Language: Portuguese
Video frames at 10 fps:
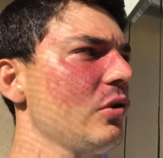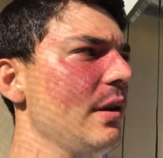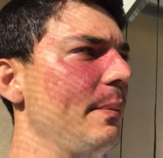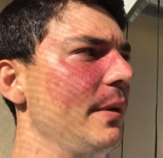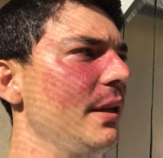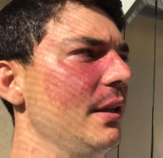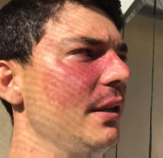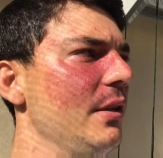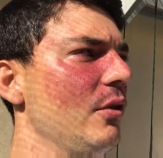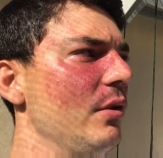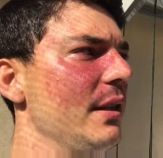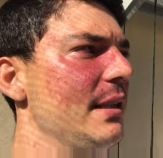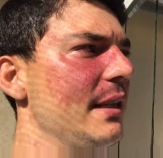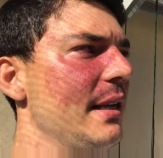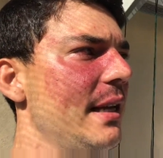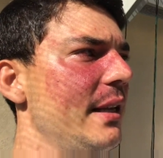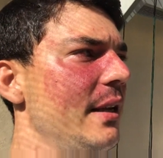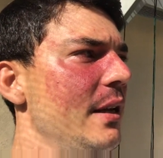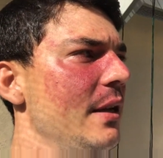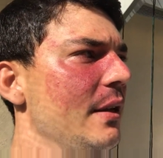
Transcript: sua planta e não acontecer nada,